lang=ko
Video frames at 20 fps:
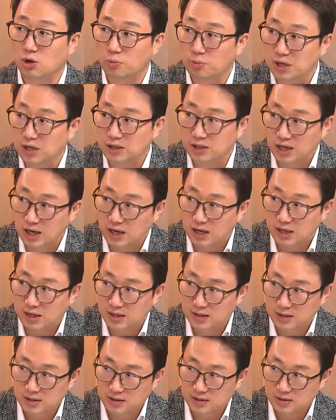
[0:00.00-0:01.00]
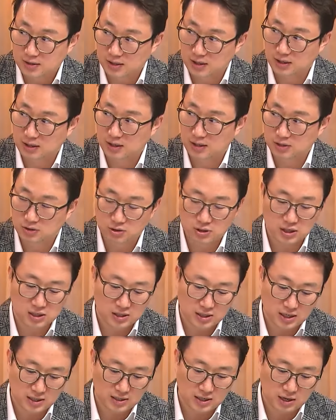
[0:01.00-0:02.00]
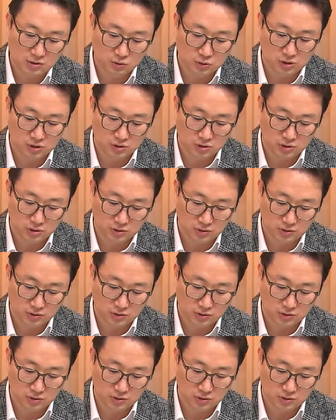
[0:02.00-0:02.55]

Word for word: 없겠다. 네, 이렇게 이야기를 하고 있는 거죠.